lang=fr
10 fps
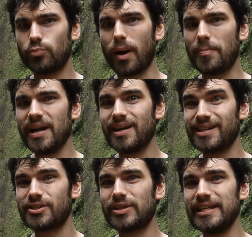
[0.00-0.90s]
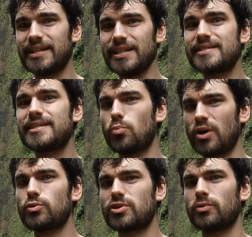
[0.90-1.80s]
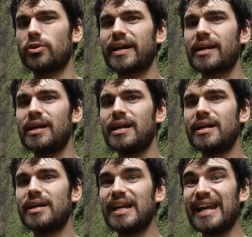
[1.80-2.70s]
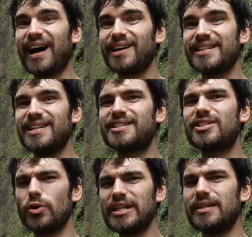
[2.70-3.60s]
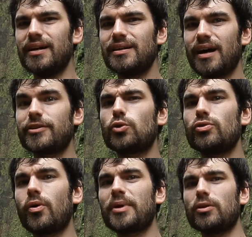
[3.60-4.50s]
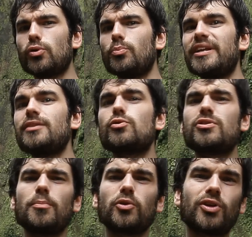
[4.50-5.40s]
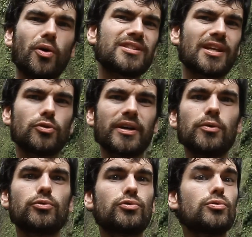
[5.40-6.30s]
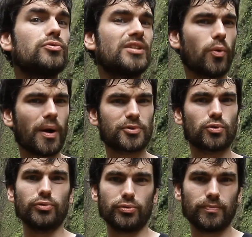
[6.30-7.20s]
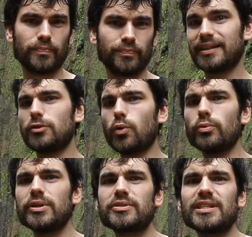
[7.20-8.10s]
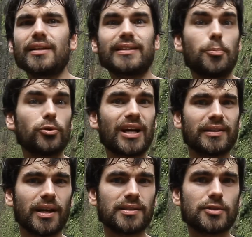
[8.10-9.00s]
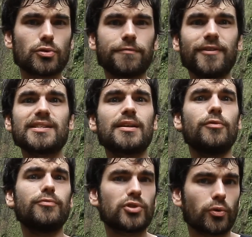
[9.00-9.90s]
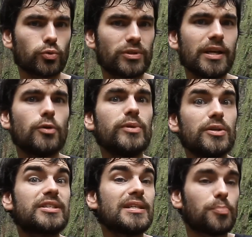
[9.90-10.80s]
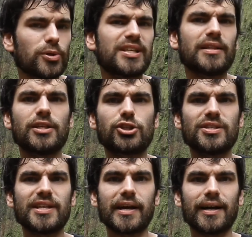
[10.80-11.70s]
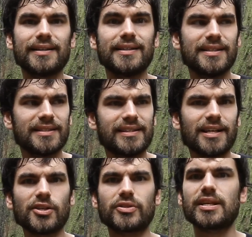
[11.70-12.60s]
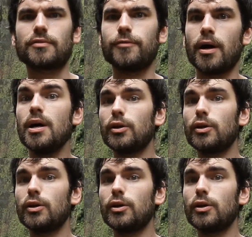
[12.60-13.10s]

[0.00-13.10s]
Pour rappel, l'azote liquide, c'est moins 200 degrés. Là, il est solide, avec une température moyenne de seulement 35 degrés au-dessus du zéro absolu. Triton, lui aussi, a très peu de cratères à sa surface, et vous vous en doutez, lui aussi possède des geysers, d'azote cette fois,